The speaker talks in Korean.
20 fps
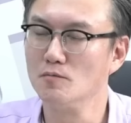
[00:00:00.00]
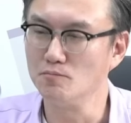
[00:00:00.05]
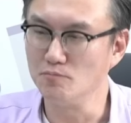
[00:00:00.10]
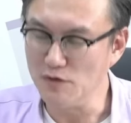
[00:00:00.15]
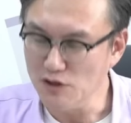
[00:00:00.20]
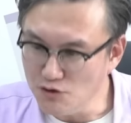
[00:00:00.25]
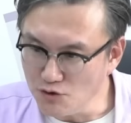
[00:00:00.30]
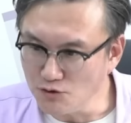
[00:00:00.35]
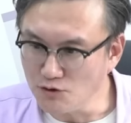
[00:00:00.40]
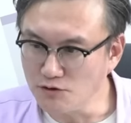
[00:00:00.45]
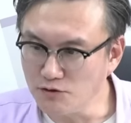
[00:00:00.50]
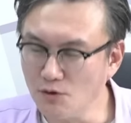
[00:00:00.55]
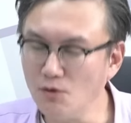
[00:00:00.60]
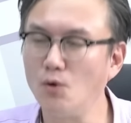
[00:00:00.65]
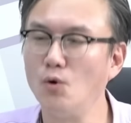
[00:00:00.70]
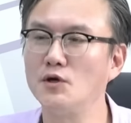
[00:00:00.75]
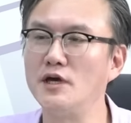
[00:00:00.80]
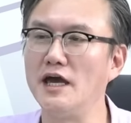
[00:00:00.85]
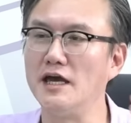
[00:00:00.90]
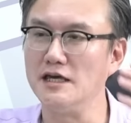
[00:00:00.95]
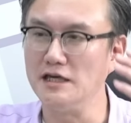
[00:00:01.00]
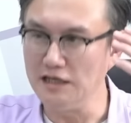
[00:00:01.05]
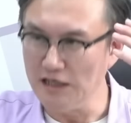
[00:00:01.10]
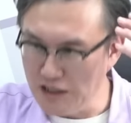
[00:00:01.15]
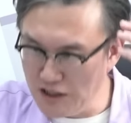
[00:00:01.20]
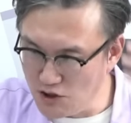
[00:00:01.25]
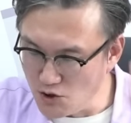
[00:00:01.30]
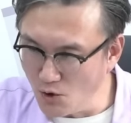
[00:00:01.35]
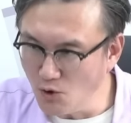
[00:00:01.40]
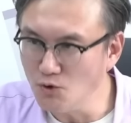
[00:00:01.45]
민중들도 오케이
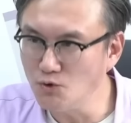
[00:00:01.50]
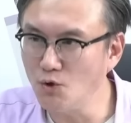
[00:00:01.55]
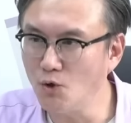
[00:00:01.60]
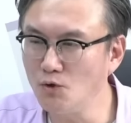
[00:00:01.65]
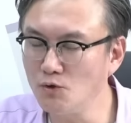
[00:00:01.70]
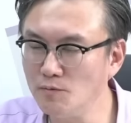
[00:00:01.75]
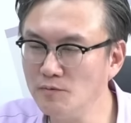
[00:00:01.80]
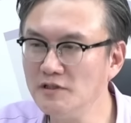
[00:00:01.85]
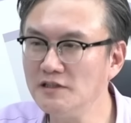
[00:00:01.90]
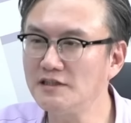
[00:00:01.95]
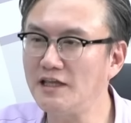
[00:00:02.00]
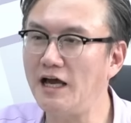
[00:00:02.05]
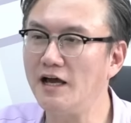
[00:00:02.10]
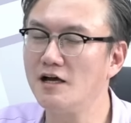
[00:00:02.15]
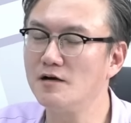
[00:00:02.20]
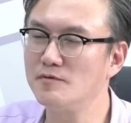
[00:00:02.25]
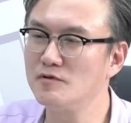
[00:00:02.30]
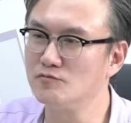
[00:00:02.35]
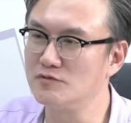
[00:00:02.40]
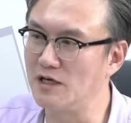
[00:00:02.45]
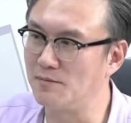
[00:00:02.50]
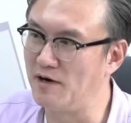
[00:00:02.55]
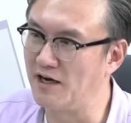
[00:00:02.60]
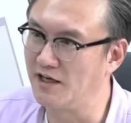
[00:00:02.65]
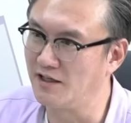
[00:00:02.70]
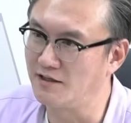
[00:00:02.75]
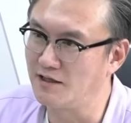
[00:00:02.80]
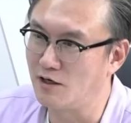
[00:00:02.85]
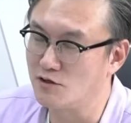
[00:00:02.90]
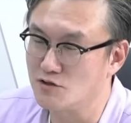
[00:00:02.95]
이 정도는 타협은 우리가
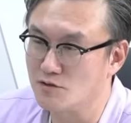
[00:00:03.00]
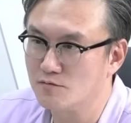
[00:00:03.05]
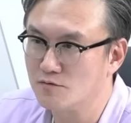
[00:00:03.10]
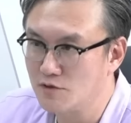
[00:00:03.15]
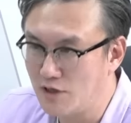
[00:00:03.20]
받겠다